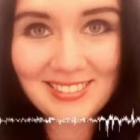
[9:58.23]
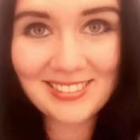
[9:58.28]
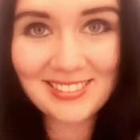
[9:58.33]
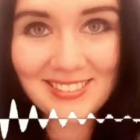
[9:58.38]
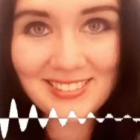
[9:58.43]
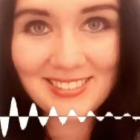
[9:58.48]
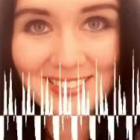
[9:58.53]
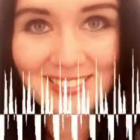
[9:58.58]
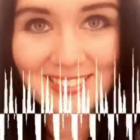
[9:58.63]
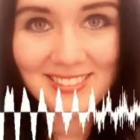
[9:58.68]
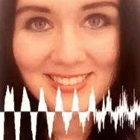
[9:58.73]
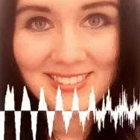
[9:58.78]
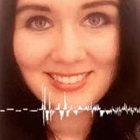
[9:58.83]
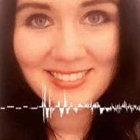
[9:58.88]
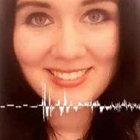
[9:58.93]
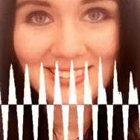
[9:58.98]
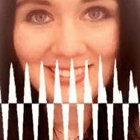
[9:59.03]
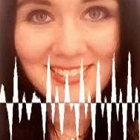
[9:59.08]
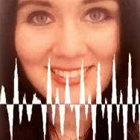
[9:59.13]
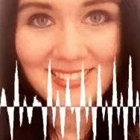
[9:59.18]
Und genauso
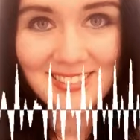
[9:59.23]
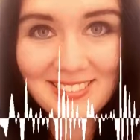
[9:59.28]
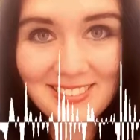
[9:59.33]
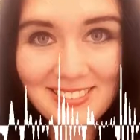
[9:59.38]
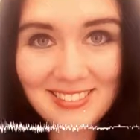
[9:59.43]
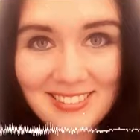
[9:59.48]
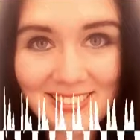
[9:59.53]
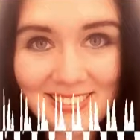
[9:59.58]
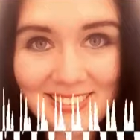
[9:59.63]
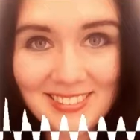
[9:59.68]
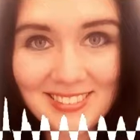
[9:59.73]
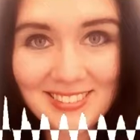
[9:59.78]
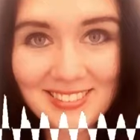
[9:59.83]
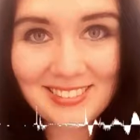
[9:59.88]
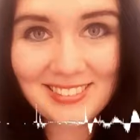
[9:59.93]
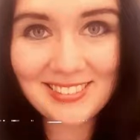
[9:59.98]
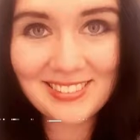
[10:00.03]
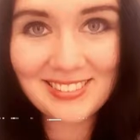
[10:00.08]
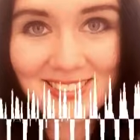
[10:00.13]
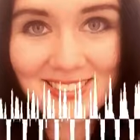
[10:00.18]
kenne ich eben auch Frauen, die
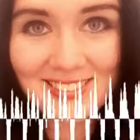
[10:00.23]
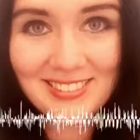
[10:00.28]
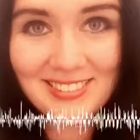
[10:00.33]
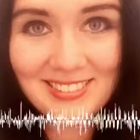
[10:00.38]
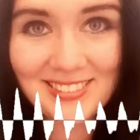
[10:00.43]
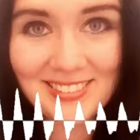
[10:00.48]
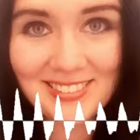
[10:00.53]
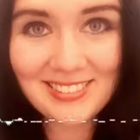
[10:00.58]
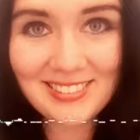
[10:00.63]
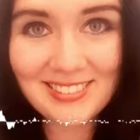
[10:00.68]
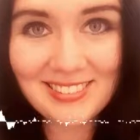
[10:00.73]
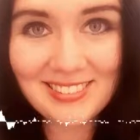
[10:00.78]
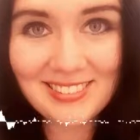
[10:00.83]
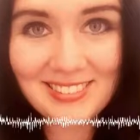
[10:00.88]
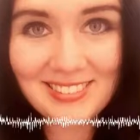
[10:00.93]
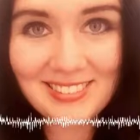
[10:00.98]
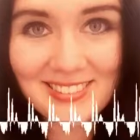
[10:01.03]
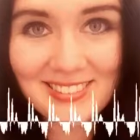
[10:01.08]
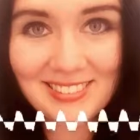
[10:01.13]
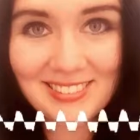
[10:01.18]
wirklich gar kein Make-up
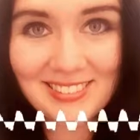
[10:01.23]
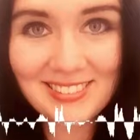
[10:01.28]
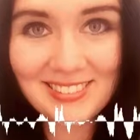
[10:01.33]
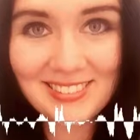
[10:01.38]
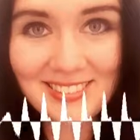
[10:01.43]
tragen,